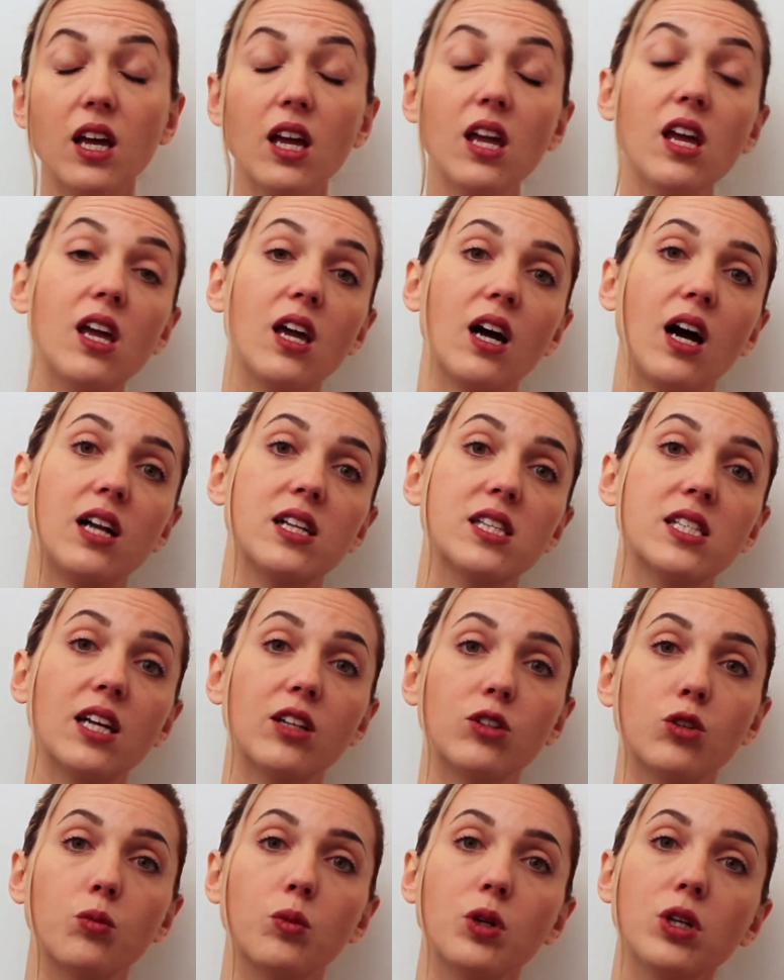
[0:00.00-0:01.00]
e
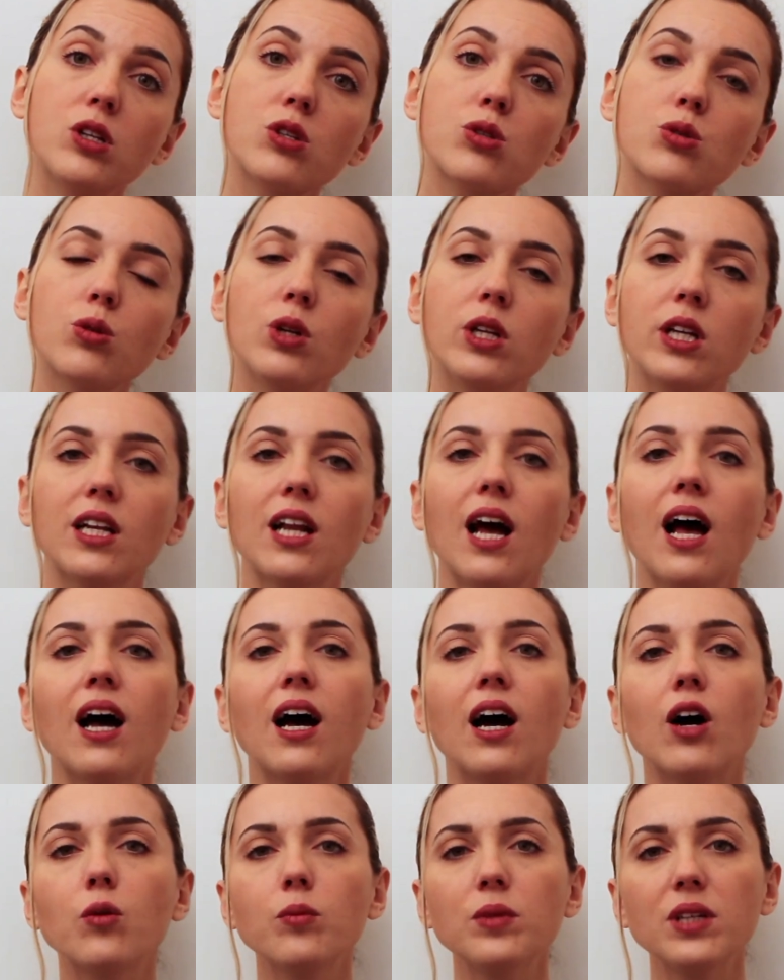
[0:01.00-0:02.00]
alzandomi
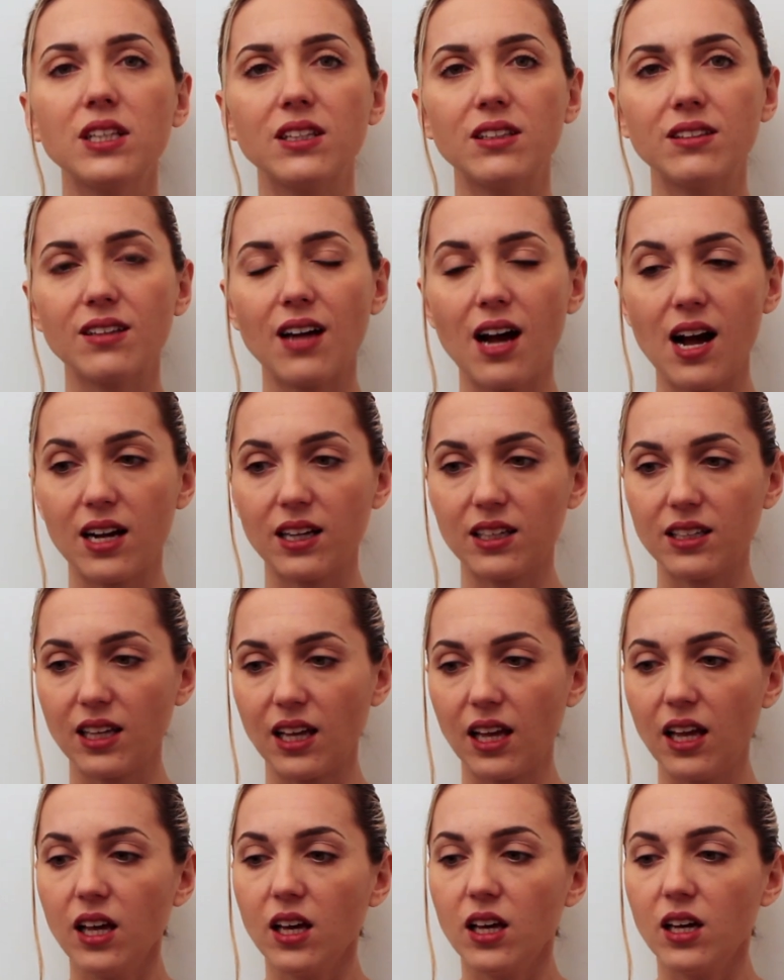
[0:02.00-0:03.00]
l'insulina aumenta
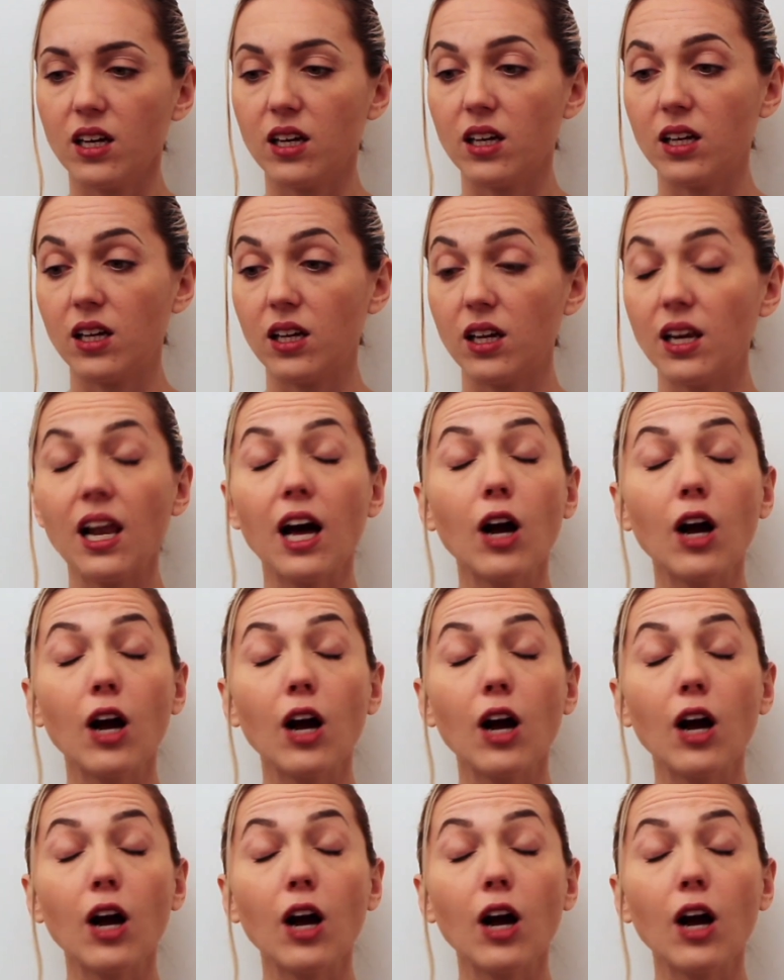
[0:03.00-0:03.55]
anche eh,